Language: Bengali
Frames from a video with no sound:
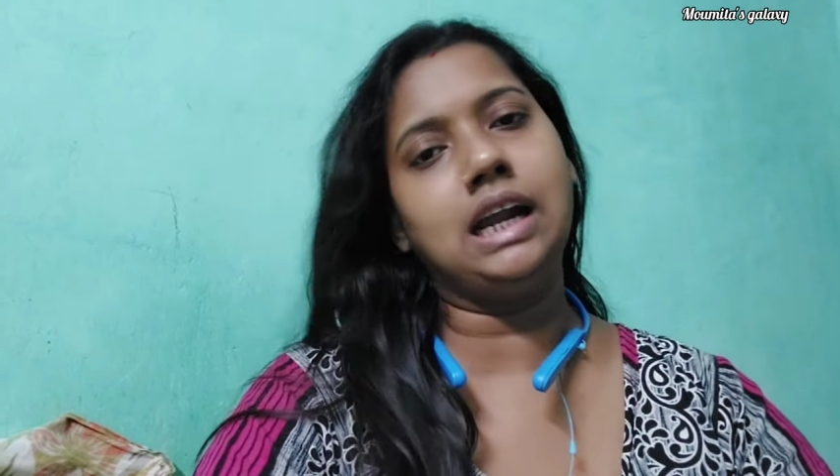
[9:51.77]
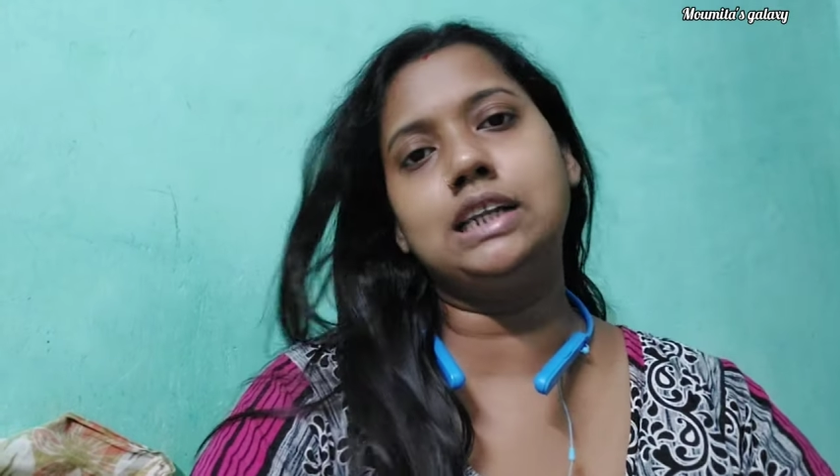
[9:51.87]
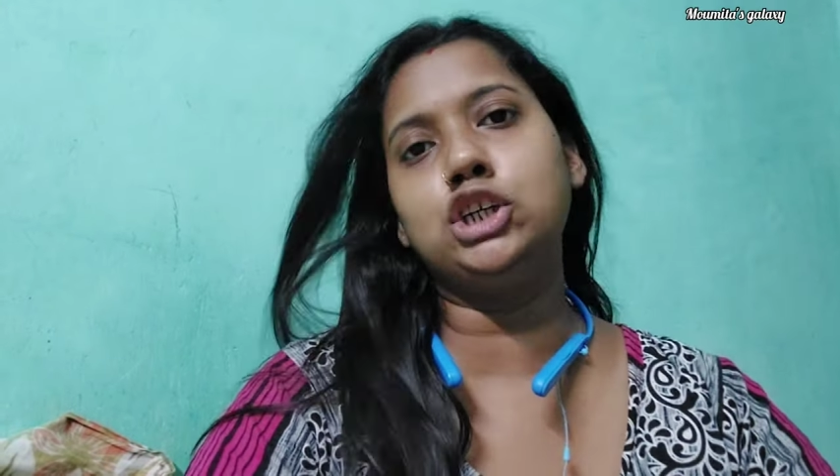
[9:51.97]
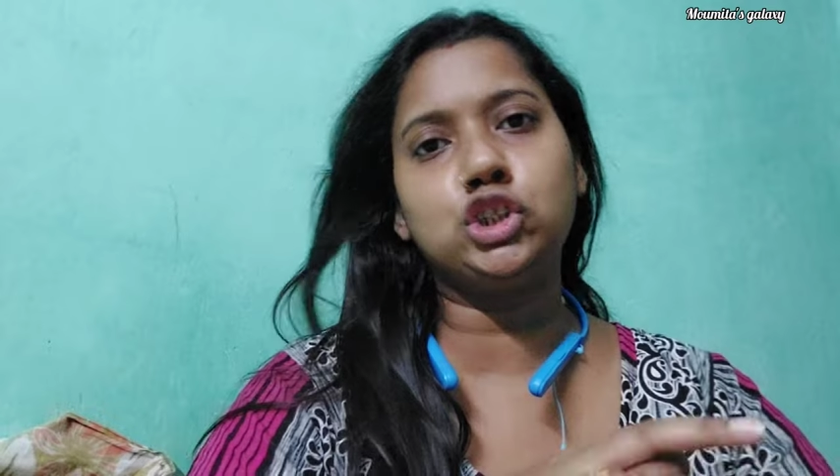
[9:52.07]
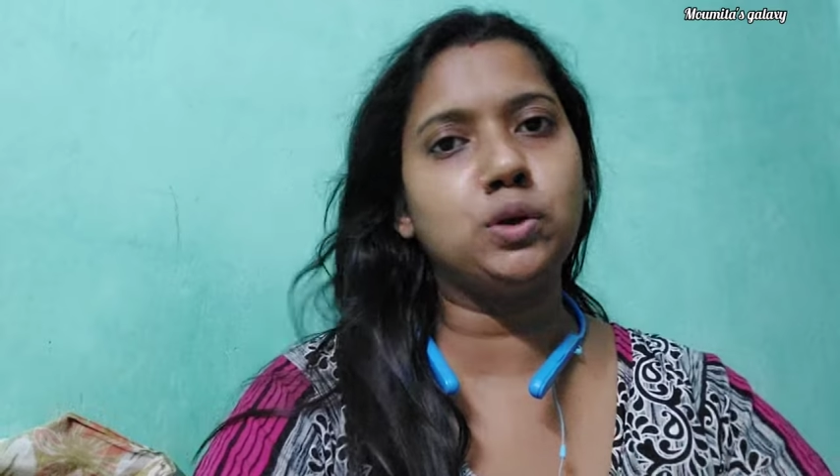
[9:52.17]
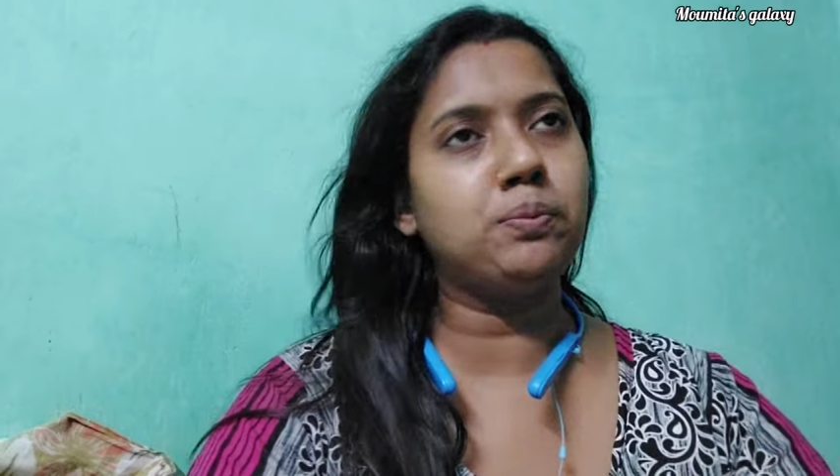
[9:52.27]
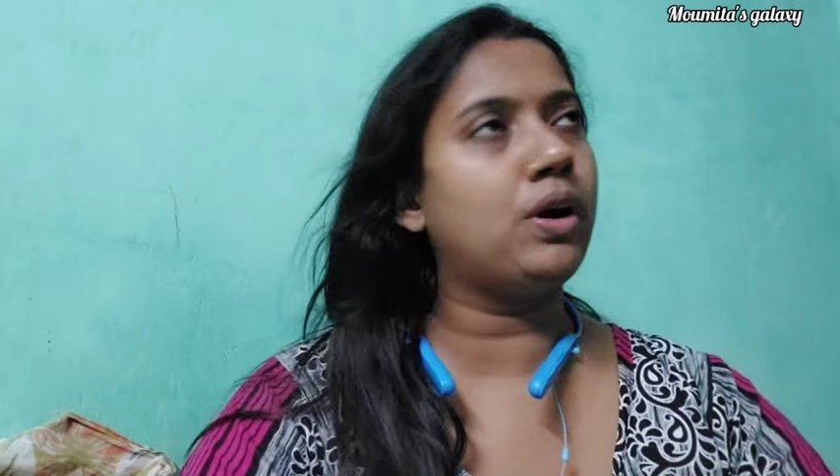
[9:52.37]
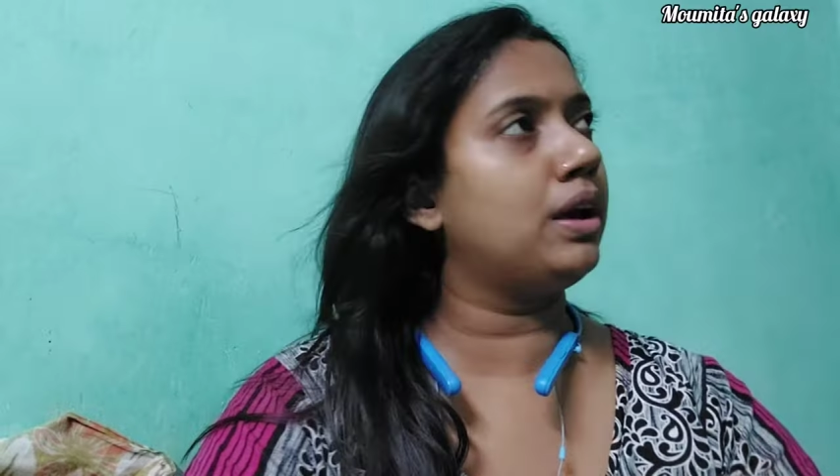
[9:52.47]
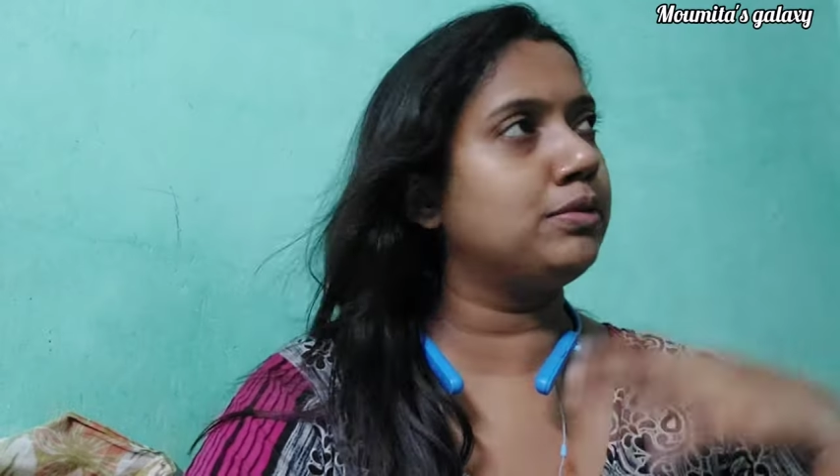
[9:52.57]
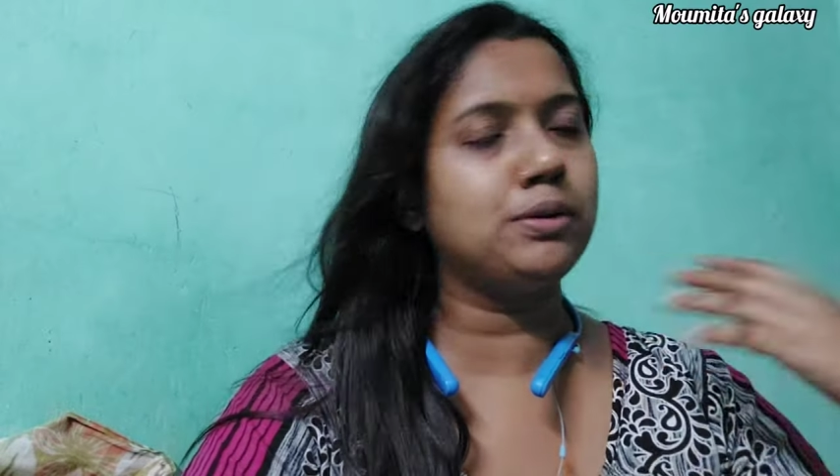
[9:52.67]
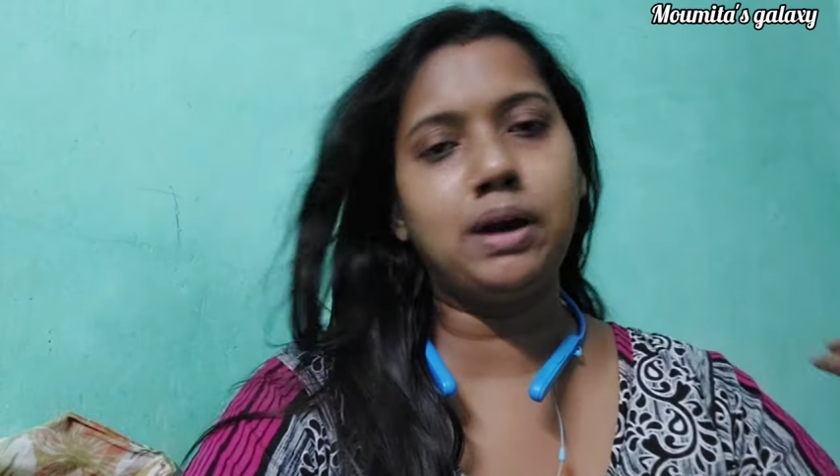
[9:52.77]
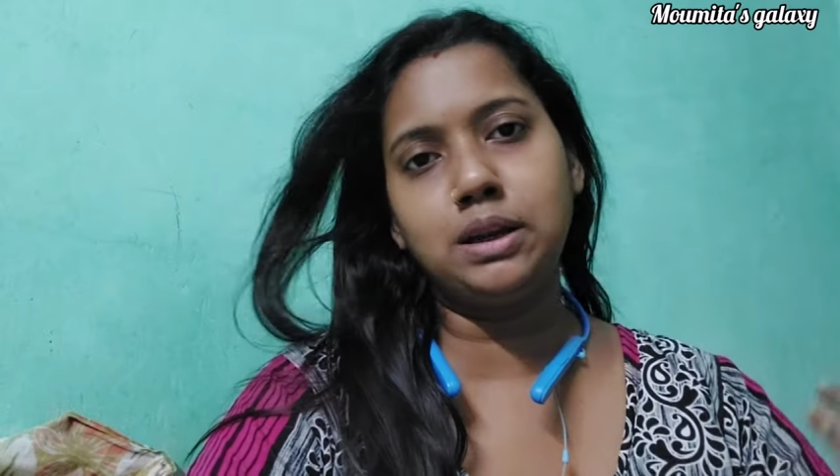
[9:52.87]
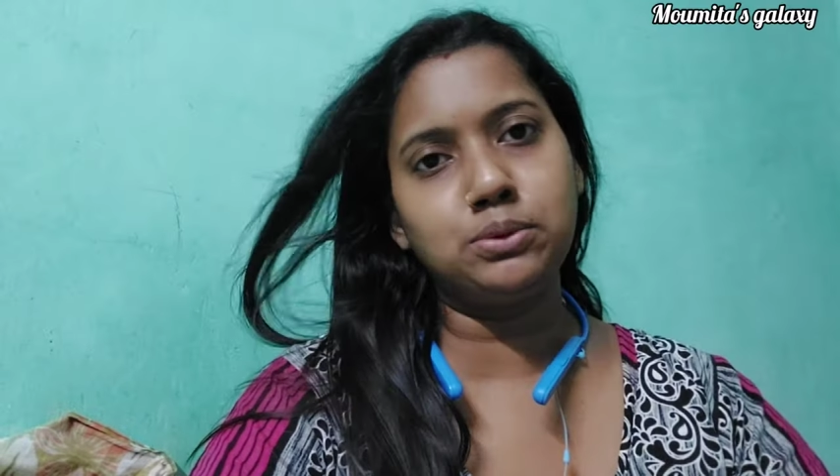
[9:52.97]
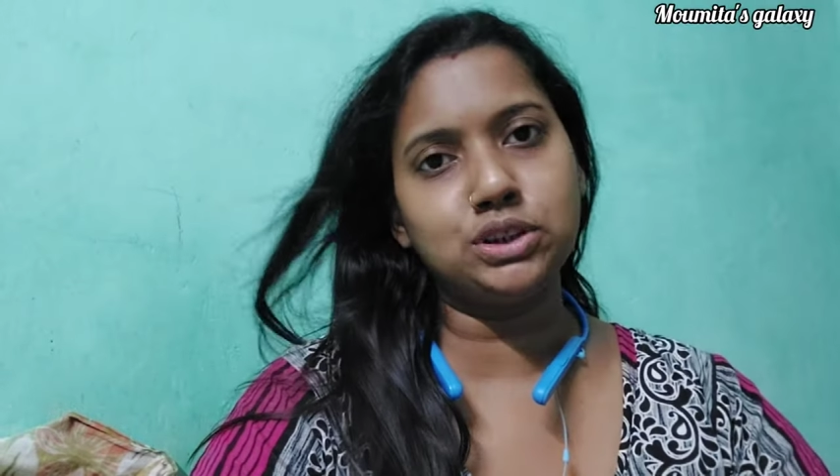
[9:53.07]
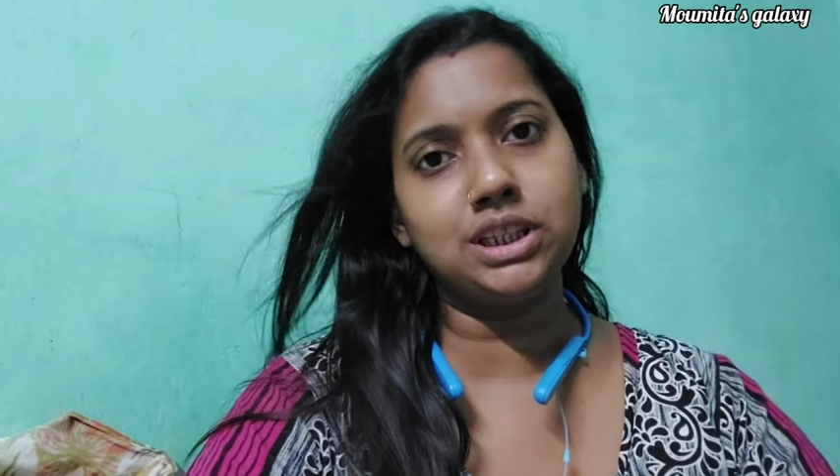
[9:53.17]
আন্টি যতক্ষণ পরে আমি তো
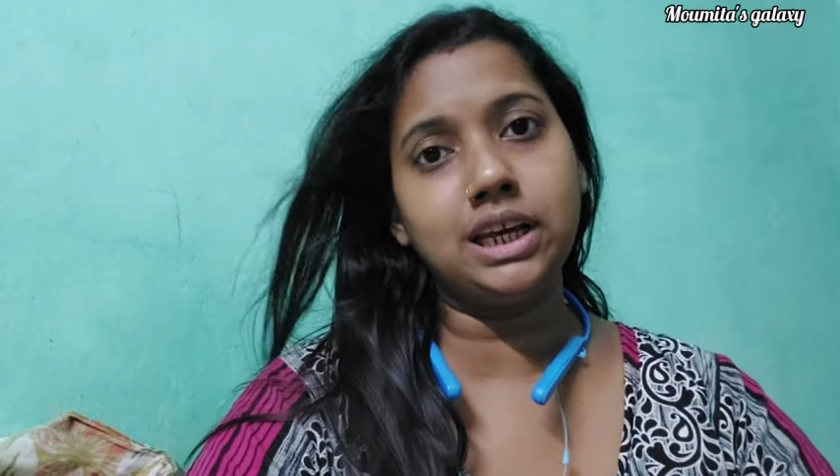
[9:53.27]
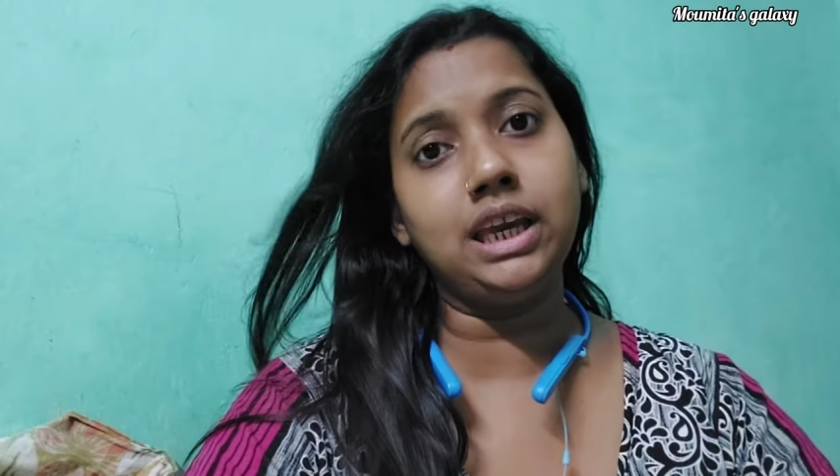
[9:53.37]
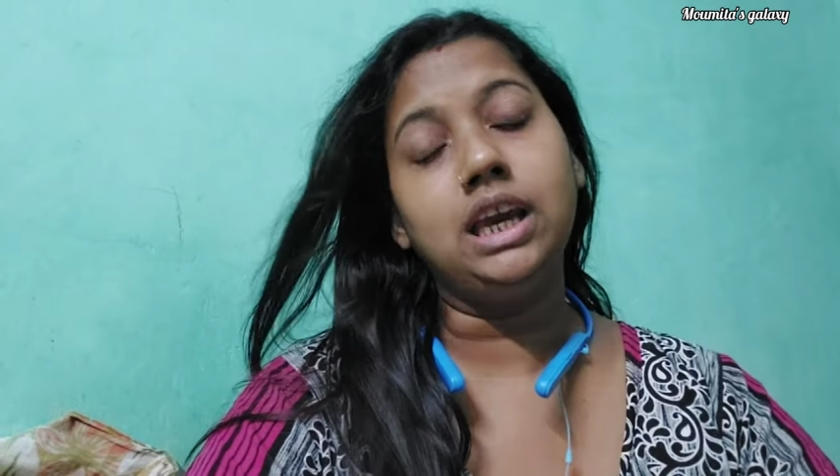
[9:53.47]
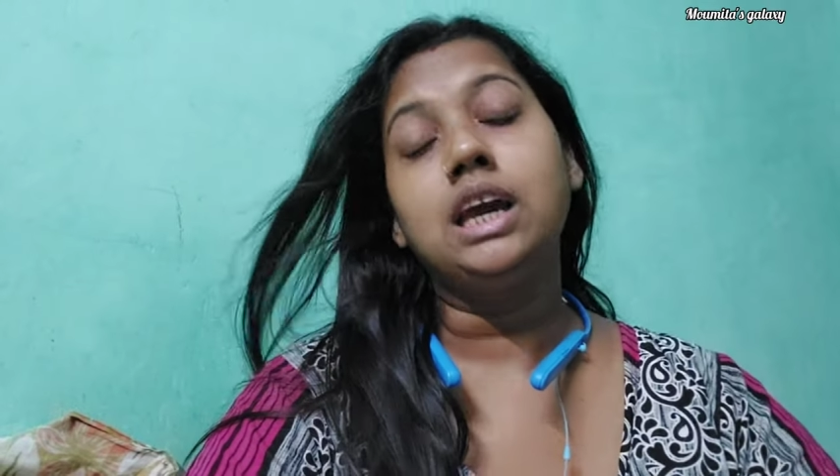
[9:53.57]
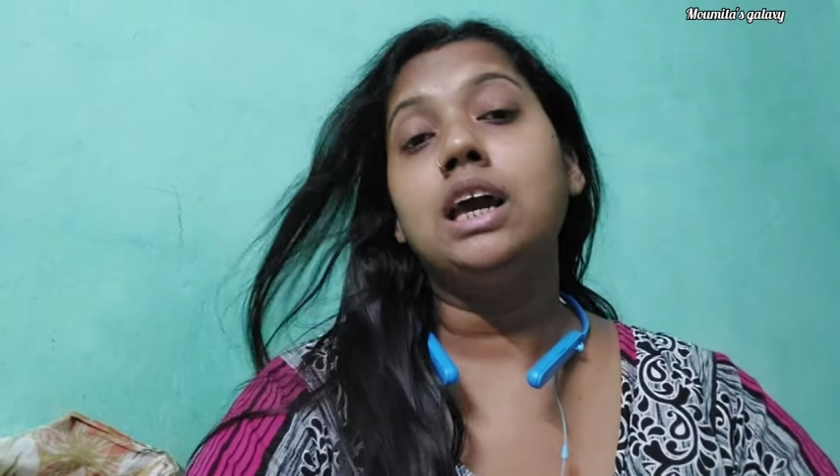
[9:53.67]
বাইরে বসে থাকি